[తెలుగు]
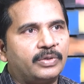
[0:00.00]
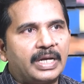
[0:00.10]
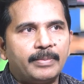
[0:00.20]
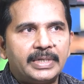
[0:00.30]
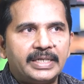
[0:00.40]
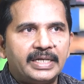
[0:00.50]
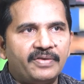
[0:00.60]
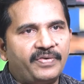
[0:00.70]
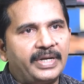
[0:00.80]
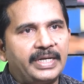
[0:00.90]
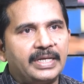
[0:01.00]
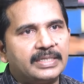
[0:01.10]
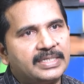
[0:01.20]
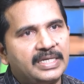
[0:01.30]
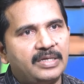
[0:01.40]
సో కాబట్టి డెఫినెట్గా
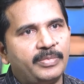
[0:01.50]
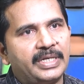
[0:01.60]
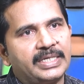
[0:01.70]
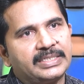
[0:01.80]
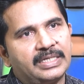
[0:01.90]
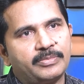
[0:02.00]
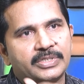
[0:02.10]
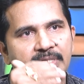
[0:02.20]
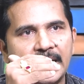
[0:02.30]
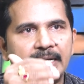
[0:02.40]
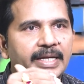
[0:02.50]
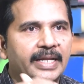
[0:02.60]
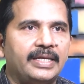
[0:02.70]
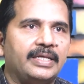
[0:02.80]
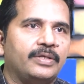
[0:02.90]
జేఈ మెయిన్ ఎగ్జామ్
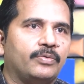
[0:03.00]
స్టాండర్డ్ అనేది